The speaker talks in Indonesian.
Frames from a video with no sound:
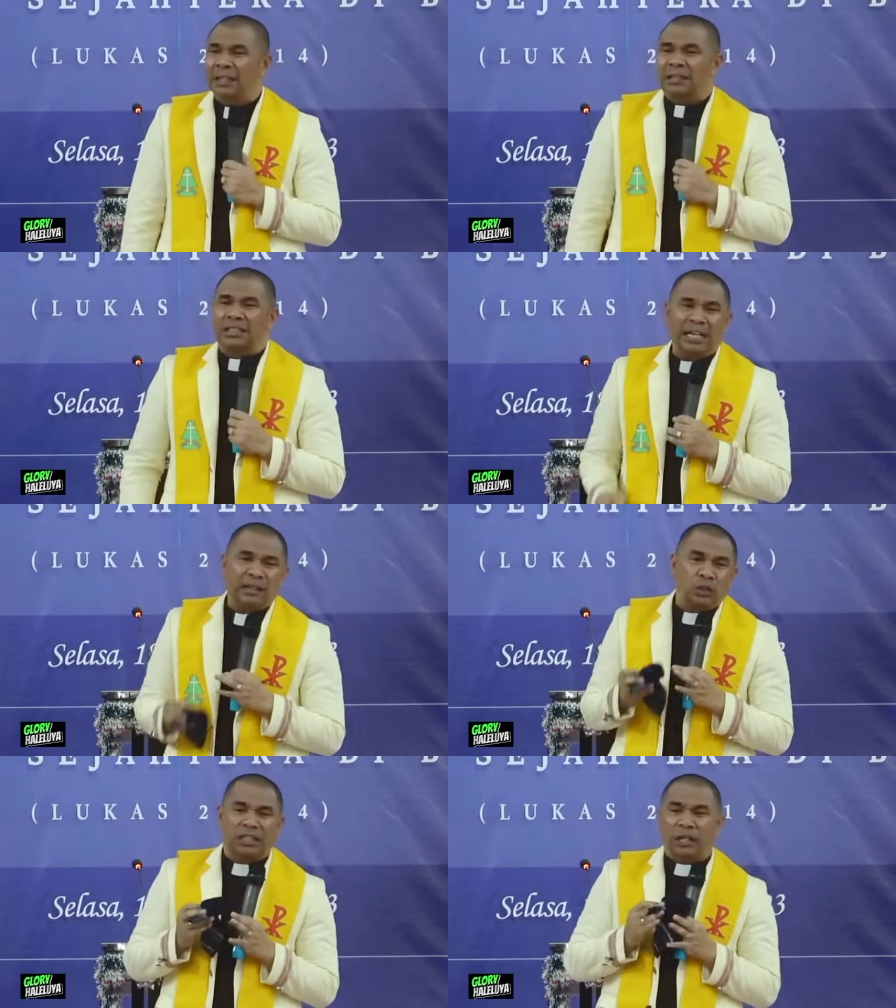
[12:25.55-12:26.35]

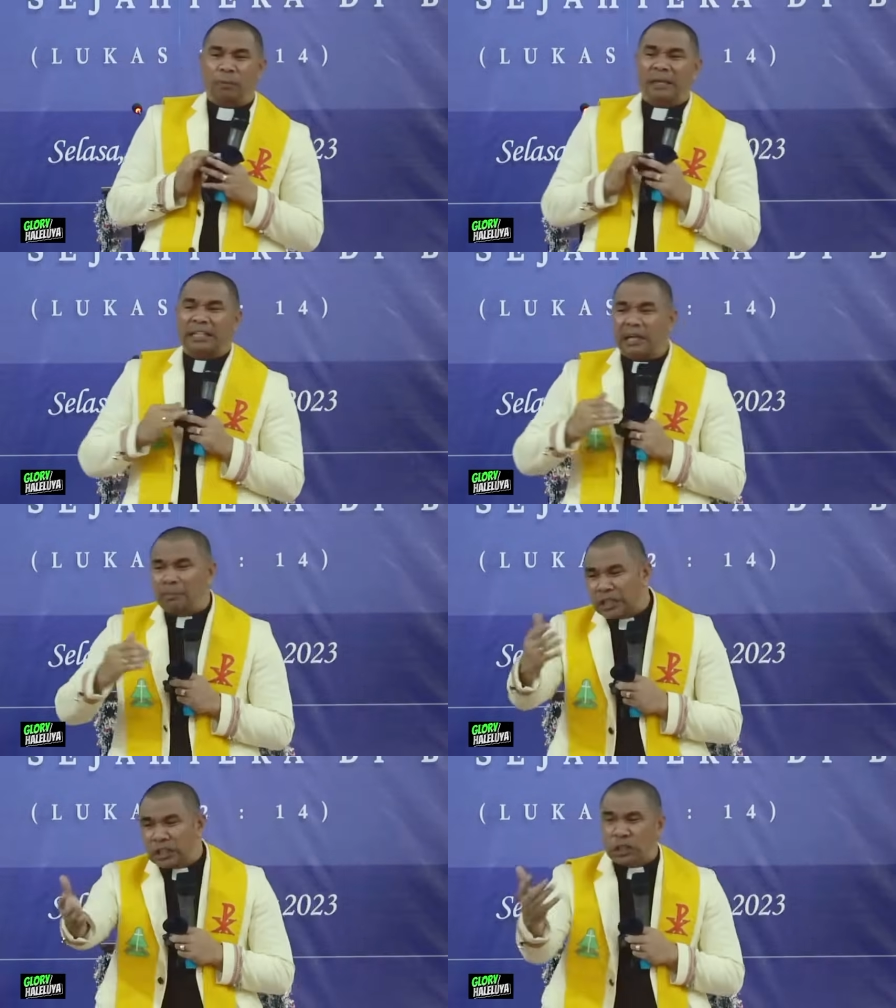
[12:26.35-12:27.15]
100 km
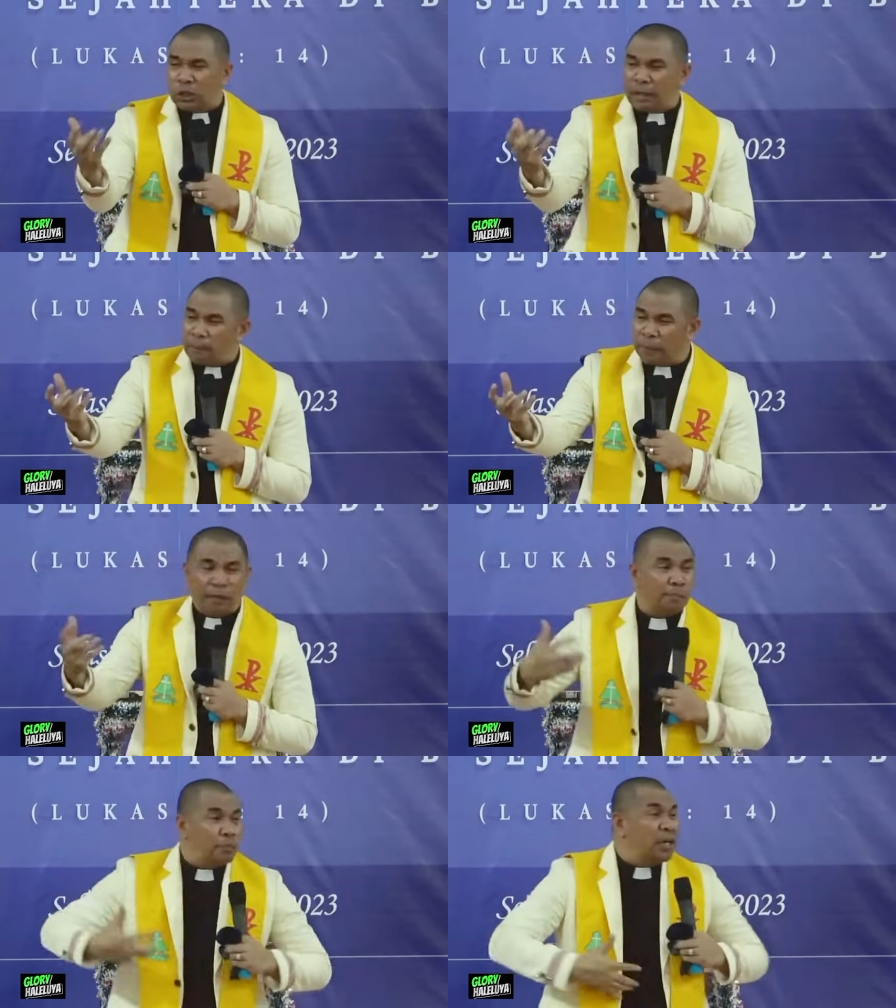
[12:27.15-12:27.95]
bagi seorang
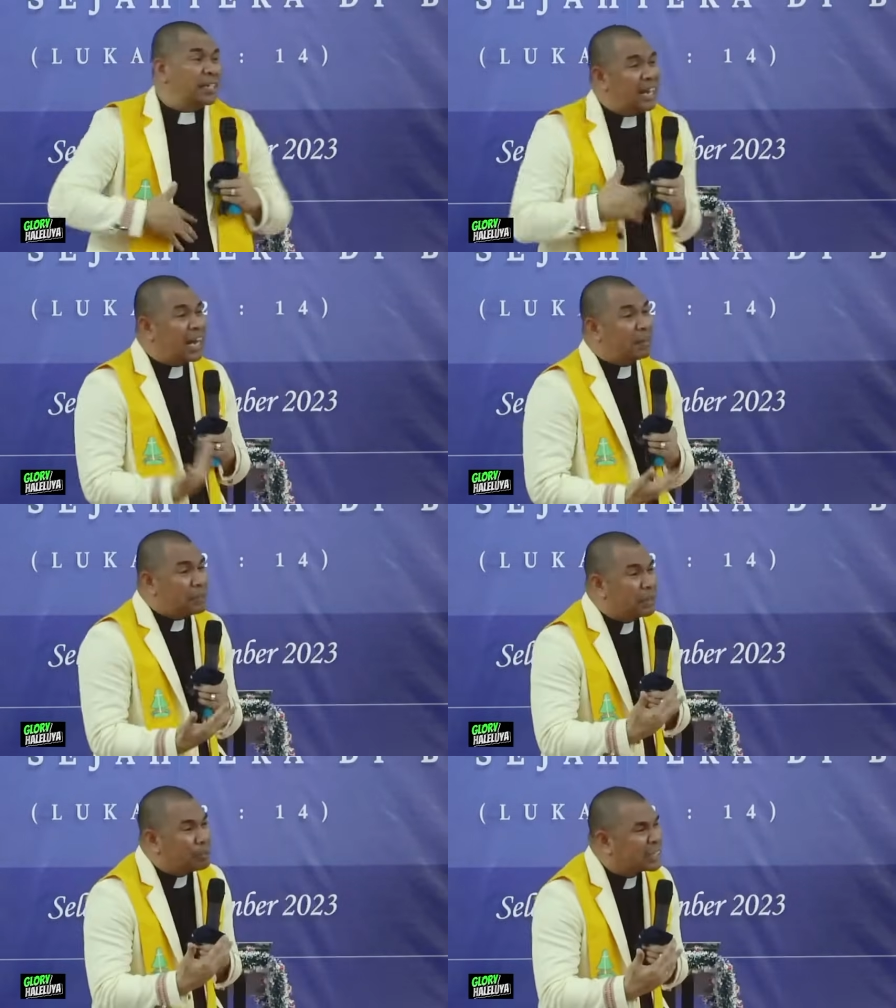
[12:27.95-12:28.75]
perempuan yang
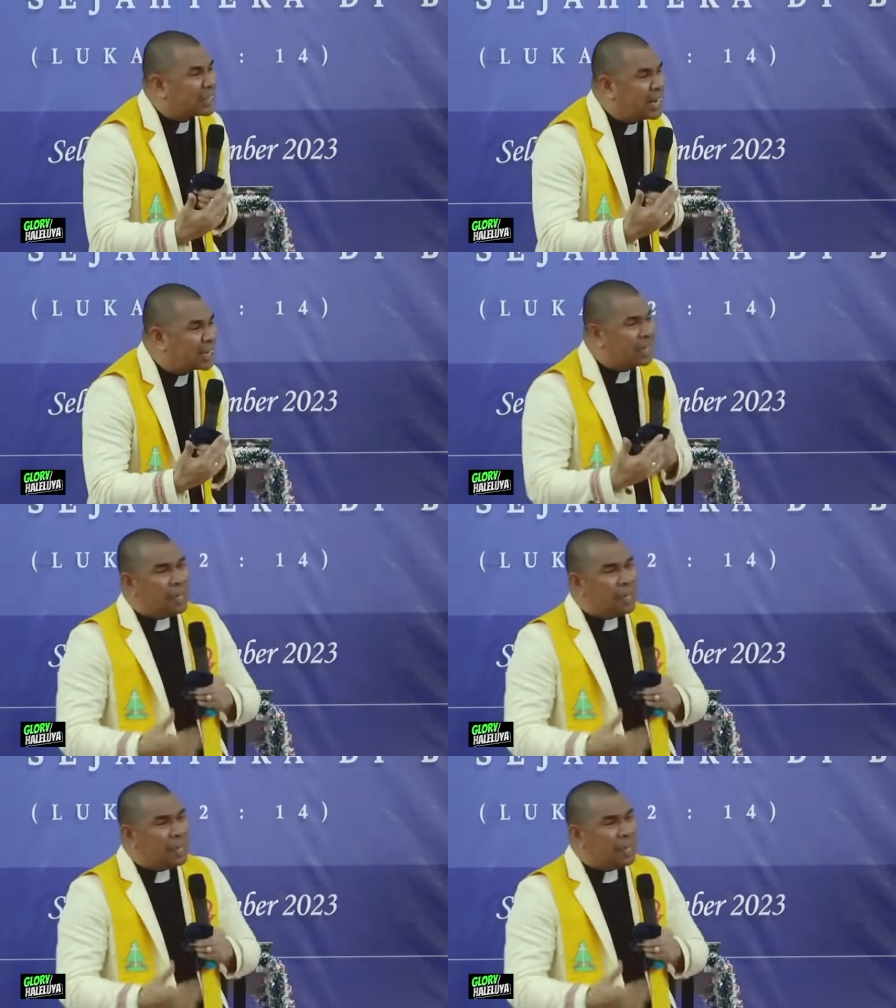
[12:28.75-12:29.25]
hamil besar